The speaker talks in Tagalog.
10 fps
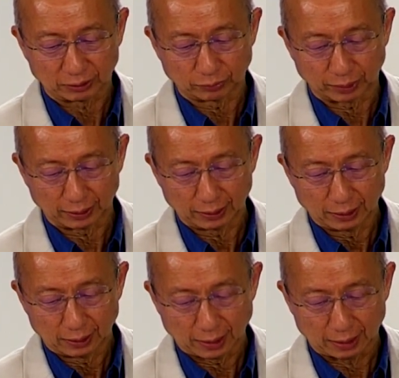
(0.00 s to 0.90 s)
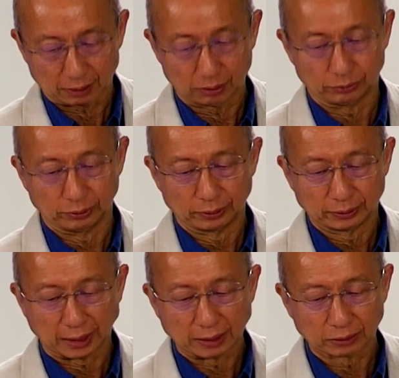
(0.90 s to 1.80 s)
at dito sa
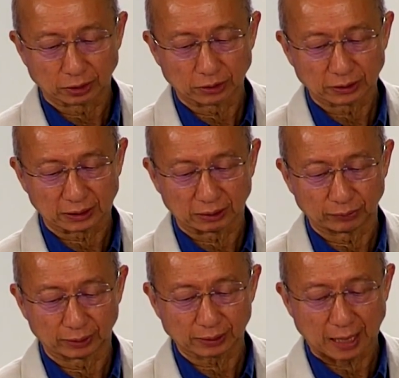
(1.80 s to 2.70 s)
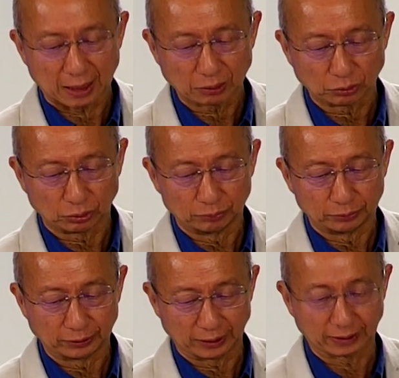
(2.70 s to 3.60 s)
chapter 26 verse 1 ang
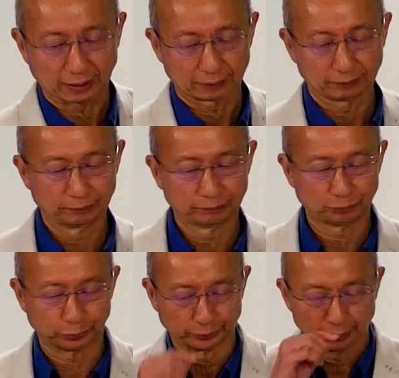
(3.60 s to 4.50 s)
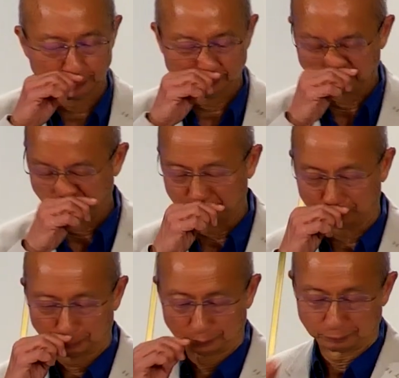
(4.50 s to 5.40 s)
papuring di angkop sa taong
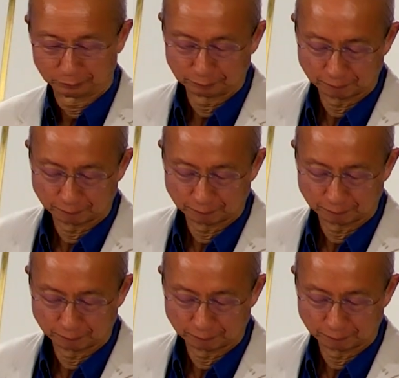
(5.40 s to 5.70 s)
mangmang ay